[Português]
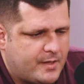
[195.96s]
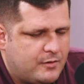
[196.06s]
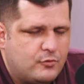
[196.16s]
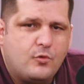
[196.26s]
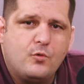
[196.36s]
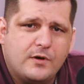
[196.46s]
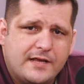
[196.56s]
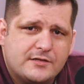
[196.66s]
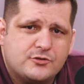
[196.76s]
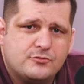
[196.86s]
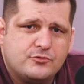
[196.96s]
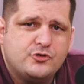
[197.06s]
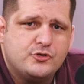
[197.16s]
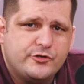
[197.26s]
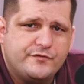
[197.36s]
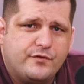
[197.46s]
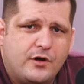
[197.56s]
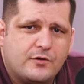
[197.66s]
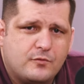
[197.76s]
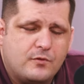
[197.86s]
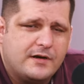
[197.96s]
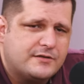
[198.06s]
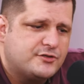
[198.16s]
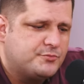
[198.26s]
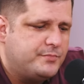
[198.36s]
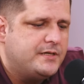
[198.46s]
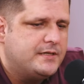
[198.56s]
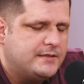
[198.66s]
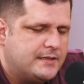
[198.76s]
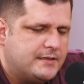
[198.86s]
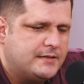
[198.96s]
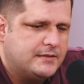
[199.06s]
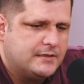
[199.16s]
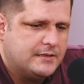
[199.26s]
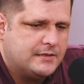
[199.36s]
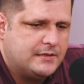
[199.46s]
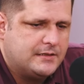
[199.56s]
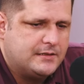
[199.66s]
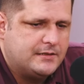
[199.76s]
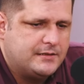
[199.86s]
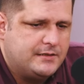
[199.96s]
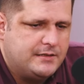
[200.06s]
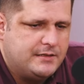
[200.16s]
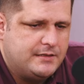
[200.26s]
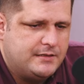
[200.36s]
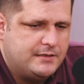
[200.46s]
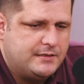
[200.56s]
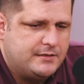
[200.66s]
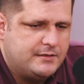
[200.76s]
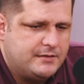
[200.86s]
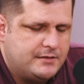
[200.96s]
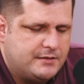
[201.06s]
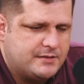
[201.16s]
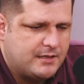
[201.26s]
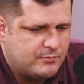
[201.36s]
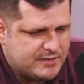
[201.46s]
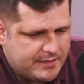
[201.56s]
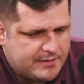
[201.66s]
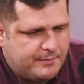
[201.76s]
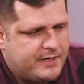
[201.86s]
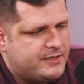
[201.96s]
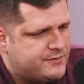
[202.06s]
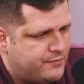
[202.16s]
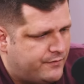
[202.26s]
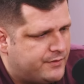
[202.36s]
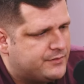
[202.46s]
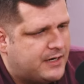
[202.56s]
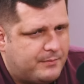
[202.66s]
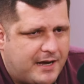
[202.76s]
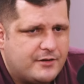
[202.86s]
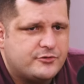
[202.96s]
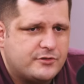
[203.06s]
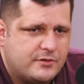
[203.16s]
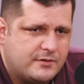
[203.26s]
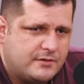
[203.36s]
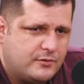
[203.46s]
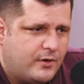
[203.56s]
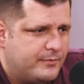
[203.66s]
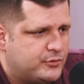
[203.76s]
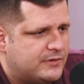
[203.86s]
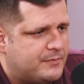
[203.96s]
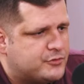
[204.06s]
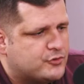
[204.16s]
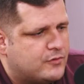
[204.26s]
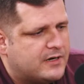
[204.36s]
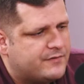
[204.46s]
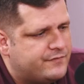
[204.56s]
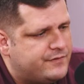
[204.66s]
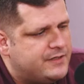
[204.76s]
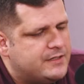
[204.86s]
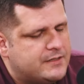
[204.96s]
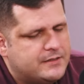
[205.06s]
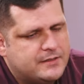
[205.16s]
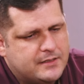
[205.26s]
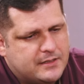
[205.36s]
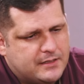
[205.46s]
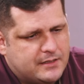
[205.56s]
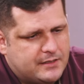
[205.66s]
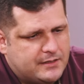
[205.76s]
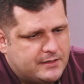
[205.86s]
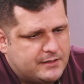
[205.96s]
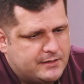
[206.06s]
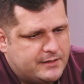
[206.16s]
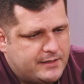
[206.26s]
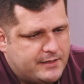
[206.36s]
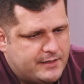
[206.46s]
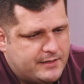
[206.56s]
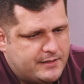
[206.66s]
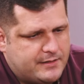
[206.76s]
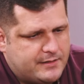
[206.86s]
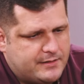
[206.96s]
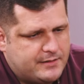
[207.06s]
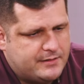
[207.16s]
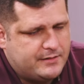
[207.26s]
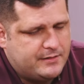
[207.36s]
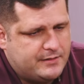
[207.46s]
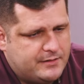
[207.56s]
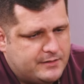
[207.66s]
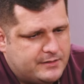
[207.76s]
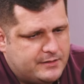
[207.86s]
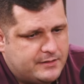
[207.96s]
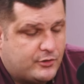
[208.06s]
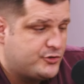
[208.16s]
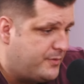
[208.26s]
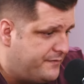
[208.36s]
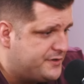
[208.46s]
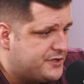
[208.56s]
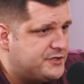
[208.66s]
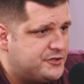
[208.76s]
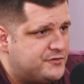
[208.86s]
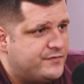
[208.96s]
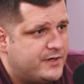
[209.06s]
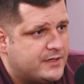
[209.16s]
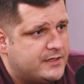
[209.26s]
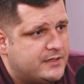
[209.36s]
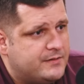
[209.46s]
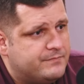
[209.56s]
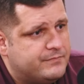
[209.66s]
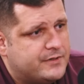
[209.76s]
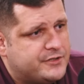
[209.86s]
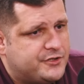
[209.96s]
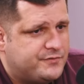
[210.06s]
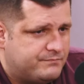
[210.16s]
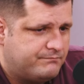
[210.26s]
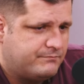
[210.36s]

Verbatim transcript: o Congresso de Juiz de Fora, o Congresso Espírita, né? E estamos aí também desenvolvendo trabalhos no, no âmbito da psicografia, é... E da última vez que a gente veio aqui, a gente